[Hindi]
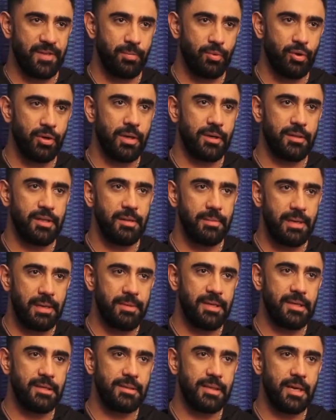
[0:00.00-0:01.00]
आप सबको करती है
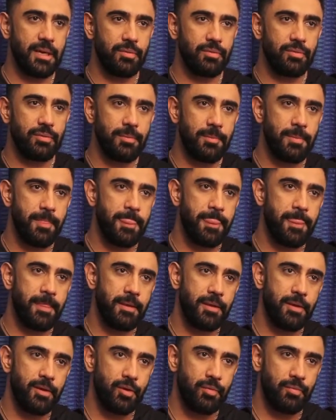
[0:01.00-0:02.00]
मैं भी इंसान हूँ
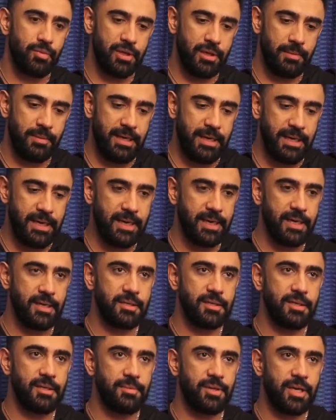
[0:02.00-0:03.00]
यू नो मुझे भी इंडिया की
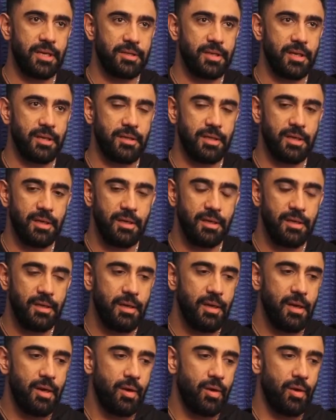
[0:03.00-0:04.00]
हिस्ट्री टच करती है
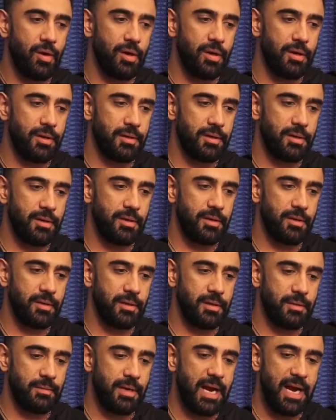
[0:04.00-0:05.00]
और
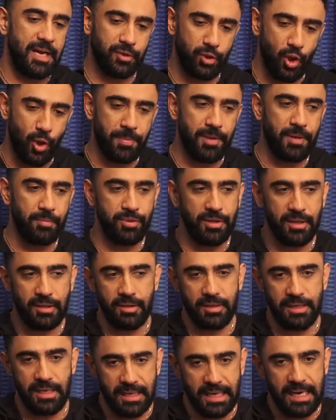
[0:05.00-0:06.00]
ख़ास तौर पर
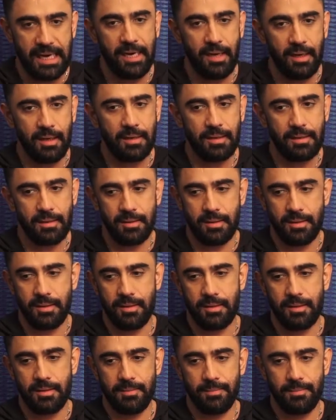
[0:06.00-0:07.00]
मुझे ये खेल
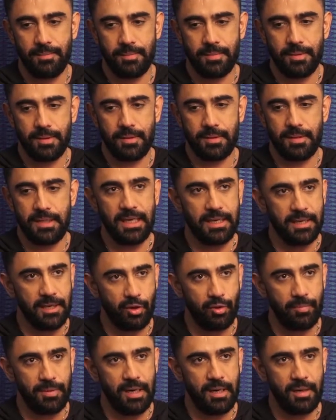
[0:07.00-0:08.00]

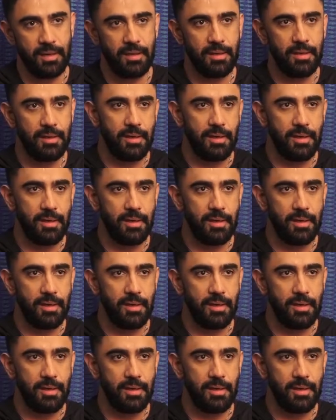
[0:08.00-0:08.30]
सीखने को मिला